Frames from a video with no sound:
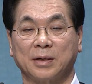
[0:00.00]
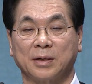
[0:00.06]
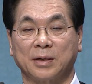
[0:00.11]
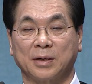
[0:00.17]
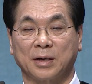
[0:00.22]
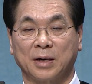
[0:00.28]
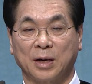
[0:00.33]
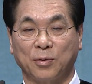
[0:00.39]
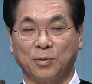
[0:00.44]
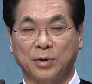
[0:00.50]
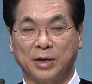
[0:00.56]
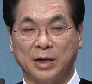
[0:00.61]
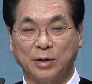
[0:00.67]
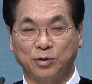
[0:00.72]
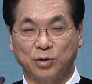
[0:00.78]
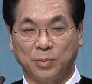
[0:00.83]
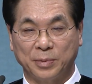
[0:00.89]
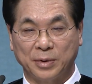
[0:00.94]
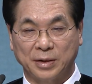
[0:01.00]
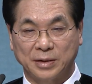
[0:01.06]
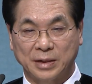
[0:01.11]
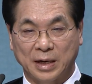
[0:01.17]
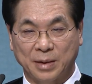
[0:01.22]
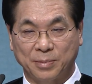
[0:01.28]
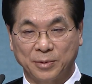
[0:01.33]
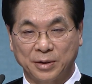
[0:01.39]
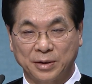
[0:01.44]
그러나 우리 예수를 믿는
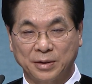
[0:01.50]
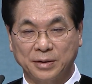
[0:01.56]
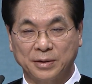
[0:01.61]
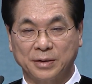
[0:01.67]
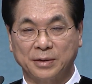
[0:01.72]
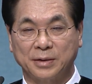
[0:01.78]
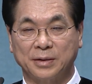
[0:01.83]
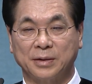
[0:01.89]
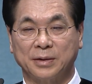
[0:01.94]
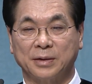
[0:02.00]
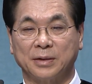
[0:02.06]
사람들은